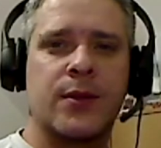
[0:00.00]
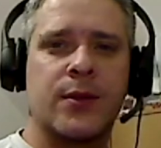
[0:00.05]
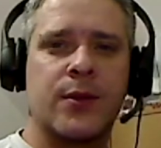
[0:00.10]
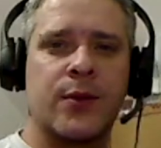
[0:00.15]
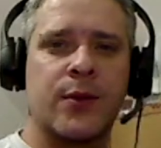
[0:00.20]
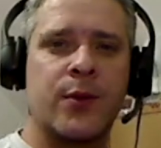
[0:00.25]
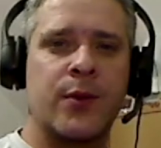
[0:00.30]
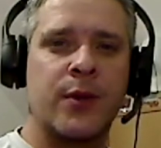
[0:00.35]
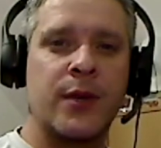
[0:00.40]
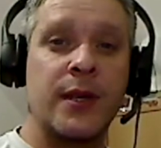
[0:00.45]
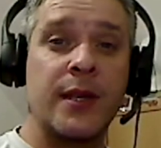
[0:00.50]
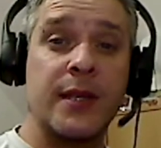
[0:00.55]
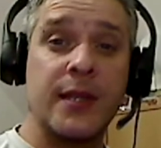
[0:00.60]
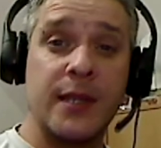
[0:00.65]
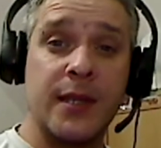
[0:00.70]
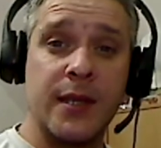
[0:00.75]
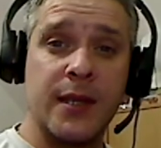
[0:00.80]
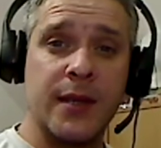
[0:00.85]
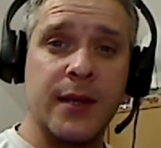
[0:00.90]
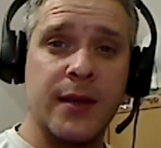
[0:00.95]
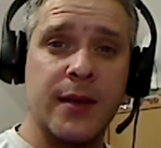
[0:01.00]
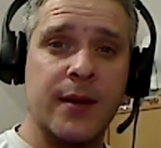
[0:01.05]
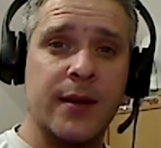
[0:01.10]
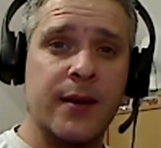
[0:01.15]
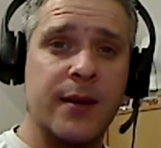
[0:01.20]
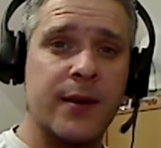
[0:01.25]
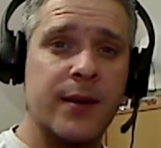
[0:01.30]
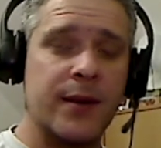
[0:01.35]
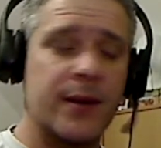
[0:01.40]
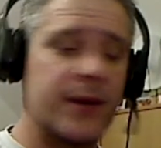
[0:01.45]
de liquides,
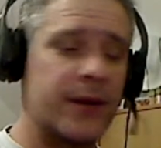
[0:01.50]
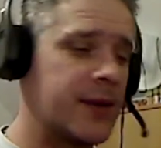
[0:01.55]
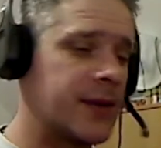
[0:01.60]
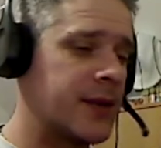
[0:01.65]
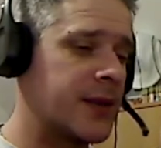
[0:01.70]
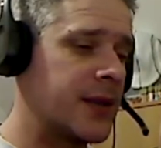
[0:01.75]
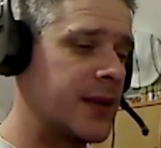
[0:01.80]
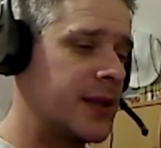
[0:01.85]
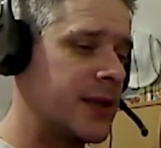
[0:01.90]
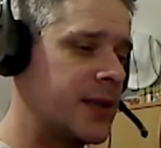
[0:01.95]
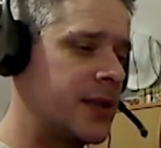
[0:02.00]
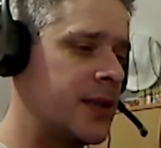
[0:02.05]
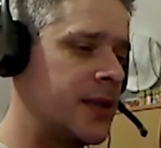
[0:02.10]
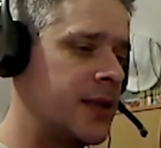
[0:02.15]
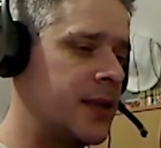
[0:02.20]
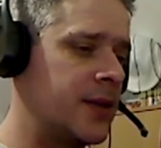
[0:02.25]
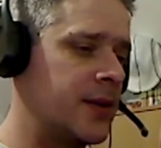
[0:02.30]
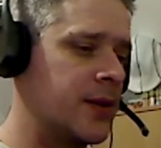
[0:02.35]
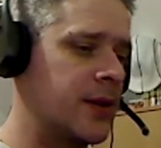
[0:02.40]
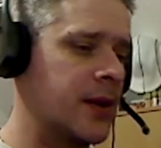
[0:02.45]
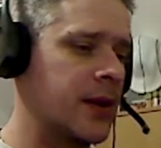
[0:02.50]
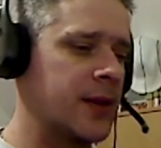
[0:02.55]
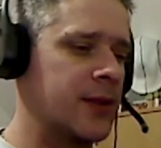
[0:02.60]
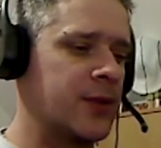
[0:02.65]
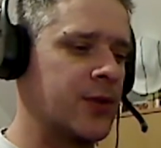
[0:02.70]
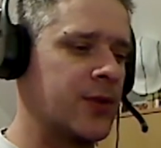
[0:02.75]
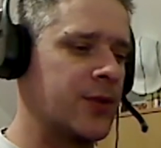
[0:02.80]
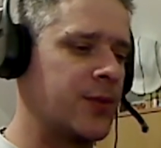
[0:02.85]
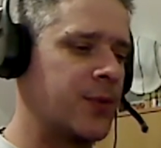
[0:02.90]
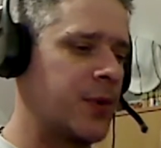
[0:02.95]
euh, des liquides
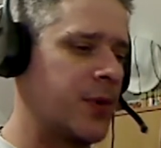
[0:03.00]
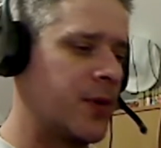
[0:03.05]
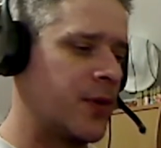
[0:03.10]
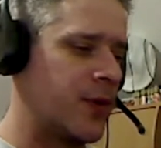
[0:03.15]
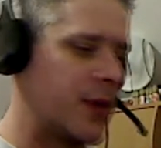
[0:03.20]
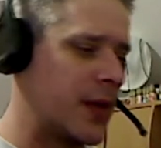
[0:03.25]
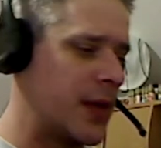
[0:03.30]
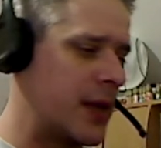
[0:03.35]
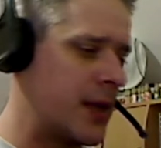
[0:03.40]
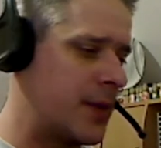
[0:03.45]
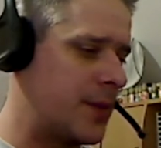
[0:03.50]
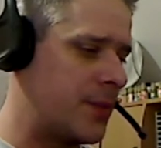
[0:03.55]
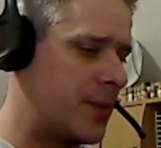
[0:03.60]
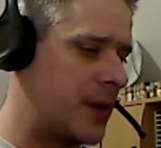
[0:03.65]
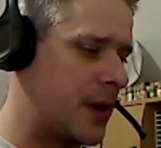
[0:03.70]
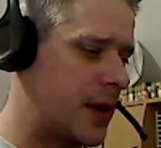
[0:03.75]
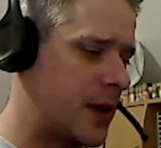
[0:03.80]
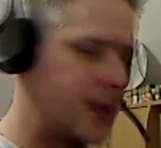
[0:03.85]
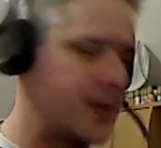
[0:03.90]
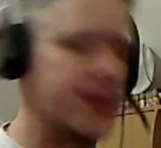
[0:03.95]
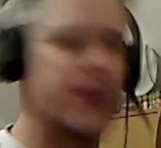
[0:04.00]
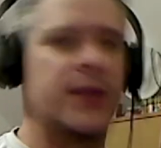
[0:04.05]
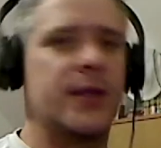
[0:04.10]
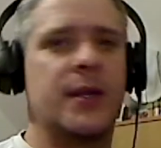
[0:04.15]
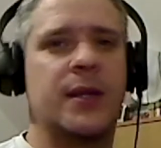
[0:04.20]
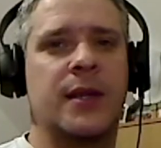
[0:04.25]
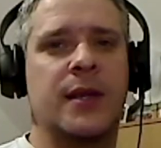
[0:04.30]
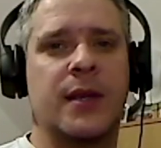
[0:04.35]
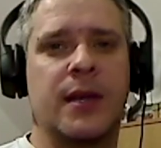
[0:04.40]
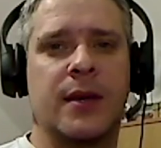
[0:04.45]
gracieusement envoyés par la
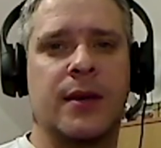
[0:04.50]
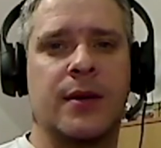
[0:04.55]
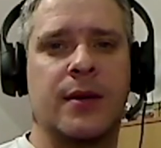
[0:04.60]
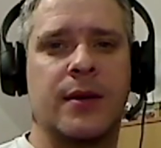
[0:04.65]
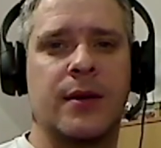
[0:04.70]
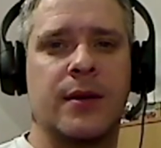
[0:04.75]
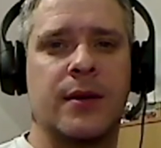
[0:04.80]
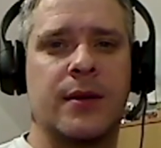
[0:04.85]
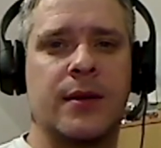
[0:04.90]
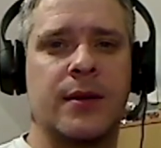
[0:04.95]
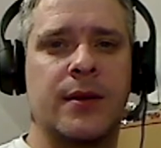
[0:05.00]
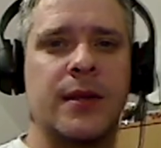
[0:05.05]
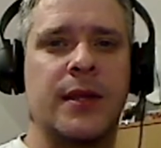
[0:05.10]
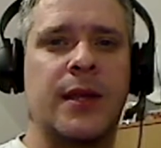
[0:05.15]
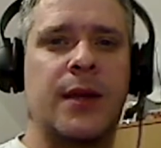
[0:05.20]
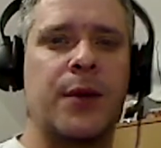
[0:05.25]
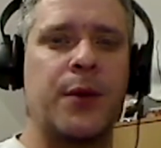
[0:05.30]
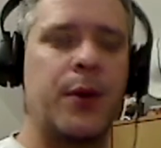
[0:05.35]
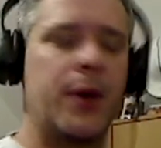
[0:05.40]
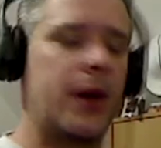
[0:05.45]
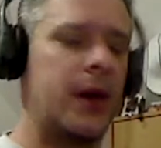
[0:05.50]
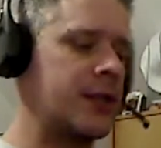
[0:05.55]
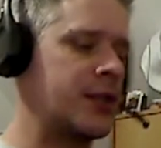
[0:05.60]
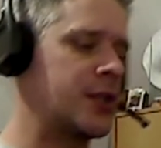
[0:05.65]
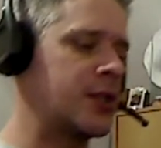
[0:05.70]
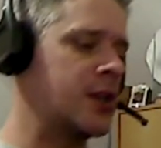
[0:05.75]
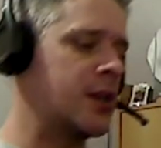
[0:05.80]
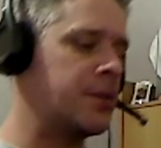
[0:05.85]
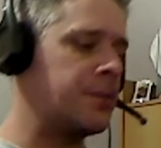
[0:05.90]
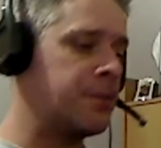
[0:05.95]
société euh, Inavera
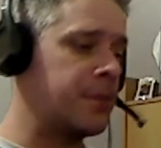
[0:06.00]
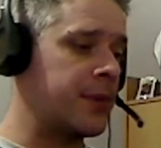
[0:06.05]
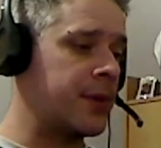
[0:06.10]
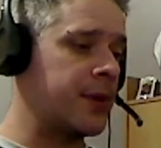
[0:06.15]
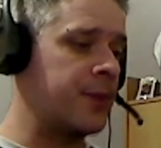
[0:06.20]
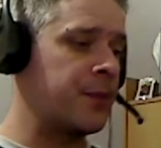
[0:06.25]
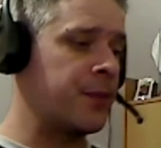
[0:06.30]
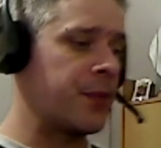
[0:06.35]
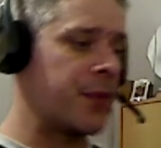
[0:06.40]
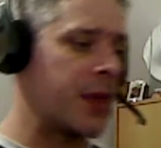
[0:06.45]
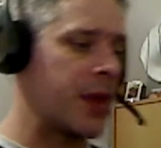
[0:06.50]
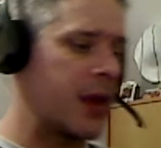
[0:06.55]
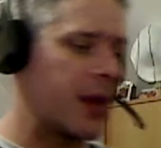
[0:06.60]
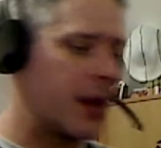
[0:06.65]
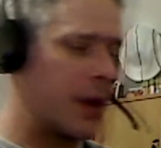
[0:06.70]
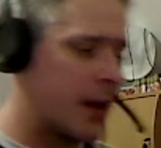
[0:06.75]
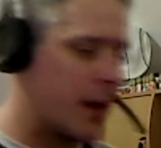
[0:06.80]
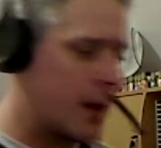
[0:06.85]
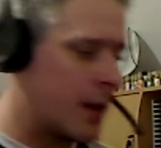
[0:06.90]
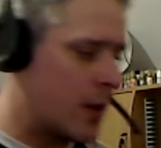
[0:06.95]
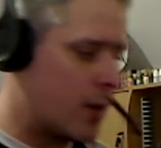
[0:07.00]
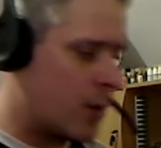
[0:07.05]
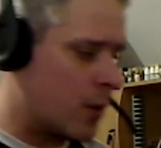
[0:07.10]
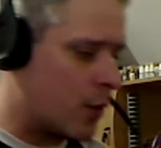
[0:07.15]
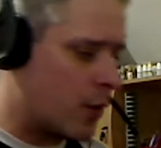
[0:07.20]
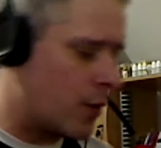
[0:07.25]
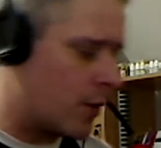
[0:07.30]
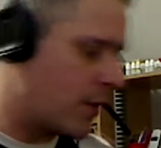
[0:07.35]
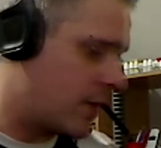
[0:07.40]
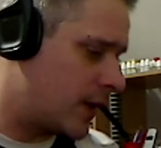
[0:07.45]
Shop.
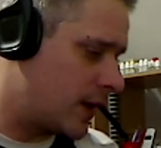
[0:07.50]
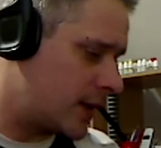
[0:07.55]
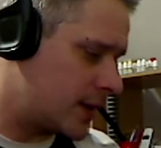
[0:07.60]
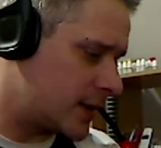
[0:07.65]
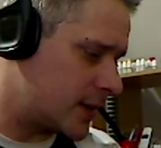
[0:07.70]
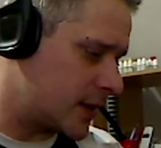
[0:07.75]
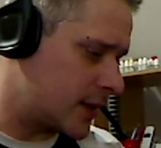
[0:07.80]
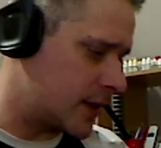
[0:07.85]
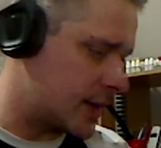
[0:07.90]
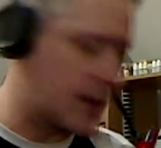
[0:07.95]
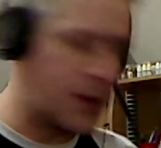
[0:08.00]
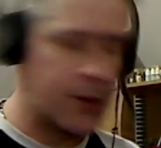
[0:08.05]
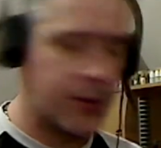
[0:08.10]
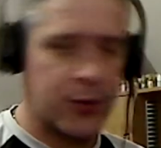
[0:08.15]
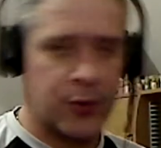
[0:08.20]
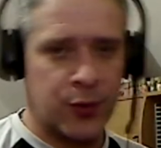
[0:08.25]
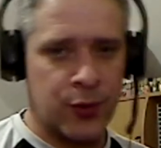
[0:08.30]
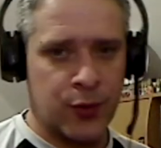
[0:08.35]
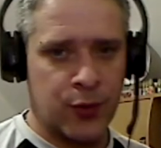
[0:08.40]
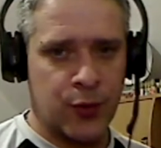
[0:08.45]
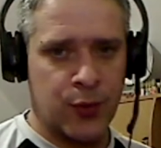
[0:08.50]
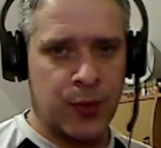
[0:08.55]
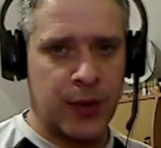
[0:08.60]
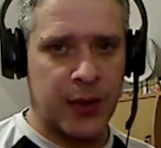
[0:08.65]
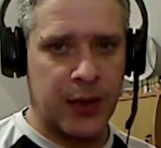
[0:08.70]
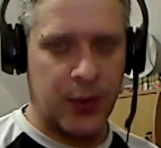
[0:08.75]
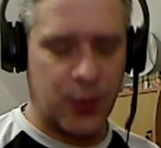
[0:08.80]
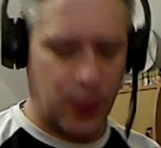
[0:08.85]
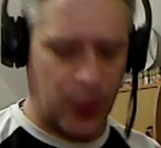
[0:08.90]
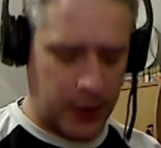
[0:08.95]
On va s'attaquer aujourd'hui
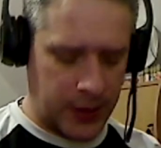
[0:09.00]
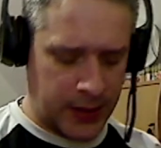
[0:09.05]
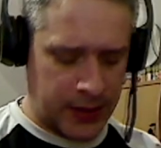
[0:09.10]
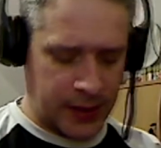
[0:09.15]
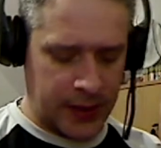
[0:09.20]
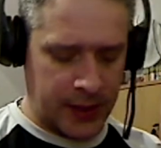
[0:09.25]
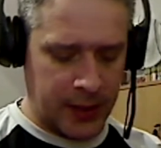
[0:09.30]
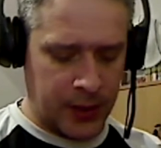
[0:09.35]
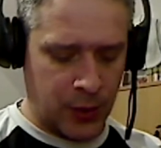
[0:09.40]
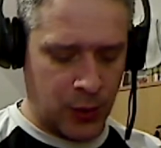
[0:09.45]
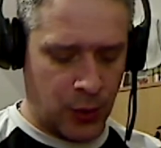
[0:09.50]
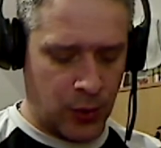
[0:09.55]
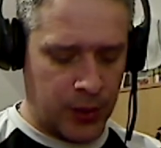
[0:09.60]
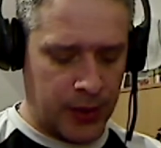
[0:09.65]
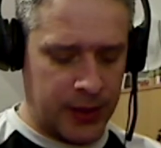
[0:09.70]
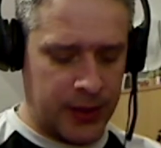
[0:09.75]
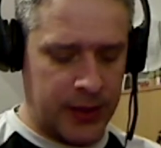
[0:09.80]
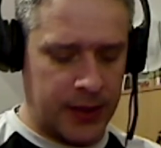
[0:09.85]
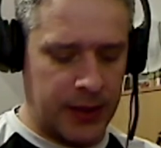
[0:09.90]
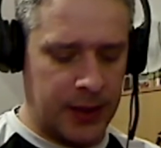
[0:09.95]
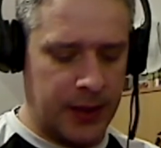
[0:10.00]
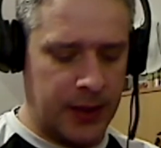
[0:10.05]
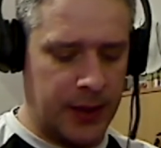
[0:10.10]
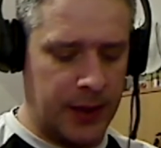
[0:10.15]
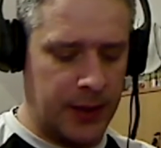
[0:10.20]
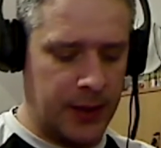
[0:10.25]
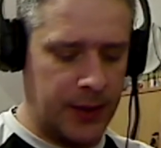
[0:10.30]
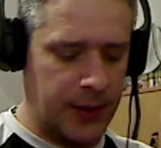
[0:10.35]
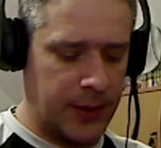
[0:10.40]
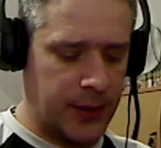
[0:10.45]
à trois liquides, trois
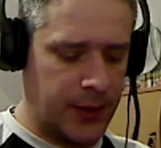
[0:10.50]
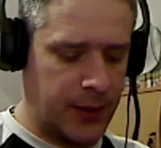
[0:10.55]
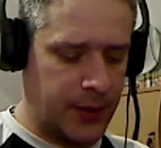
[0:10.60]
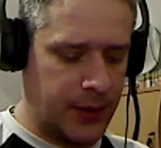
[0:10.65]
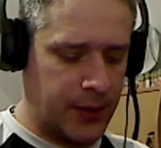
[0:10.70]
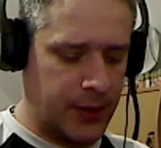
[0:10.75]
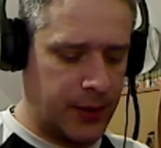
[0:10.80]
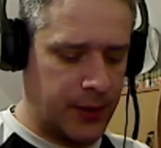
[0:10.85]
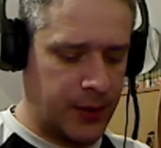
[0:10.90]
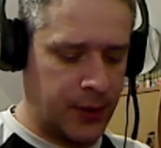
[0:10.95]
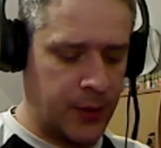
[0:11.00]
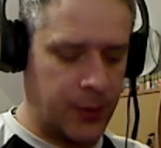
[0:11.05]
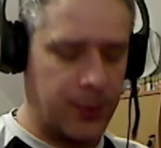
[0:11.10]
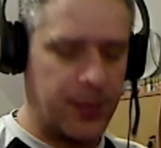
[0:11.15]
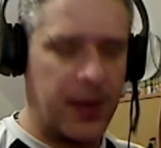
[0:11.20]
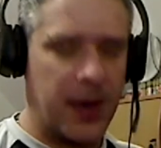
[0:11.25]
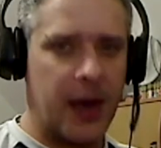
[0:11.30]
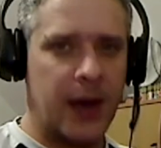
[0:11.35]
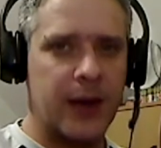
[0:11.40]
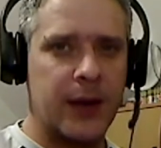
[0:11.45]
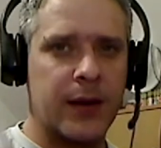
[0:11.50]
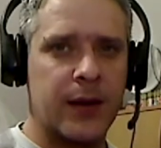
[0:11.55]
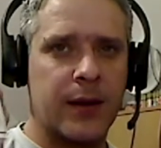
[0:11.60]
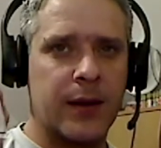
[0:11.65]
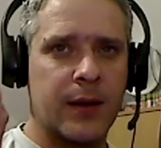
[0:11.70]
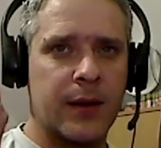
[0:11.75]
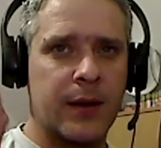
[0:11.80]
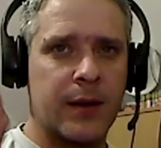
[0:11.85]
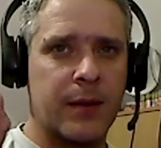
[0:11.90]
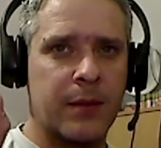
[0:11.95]
liquides de marque
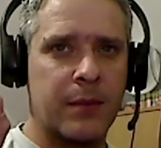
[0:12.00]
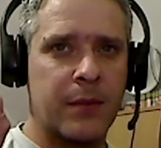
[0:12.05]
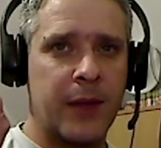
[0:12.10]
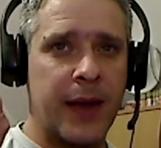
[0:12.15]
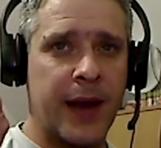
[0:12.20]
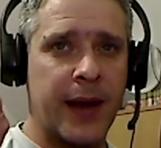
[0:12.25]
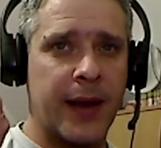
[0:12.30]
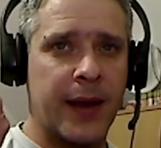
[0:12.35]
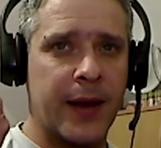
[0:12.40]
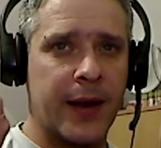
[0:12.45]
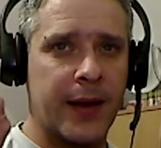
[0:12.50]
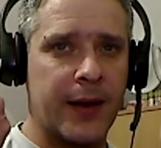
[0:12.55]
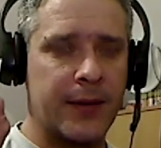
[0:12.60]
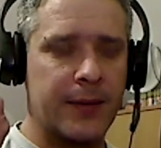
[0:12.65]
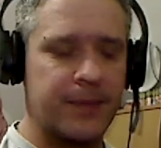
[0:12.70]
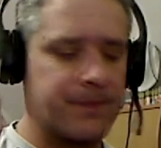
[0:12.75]
Baika.